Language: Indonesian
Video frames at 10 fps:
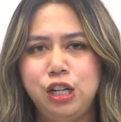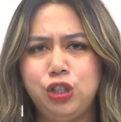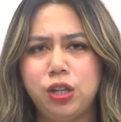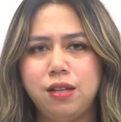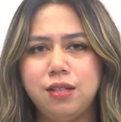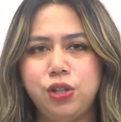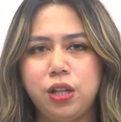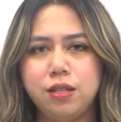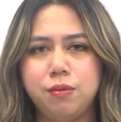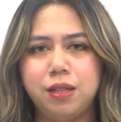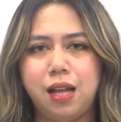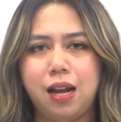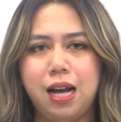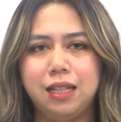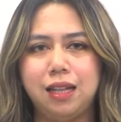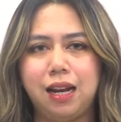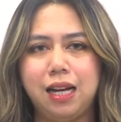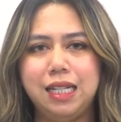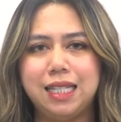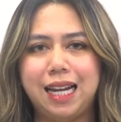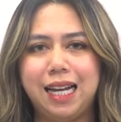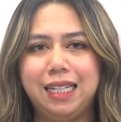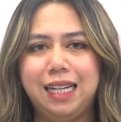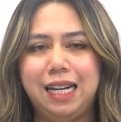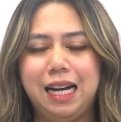gencatan senjata sementara antara Israel dan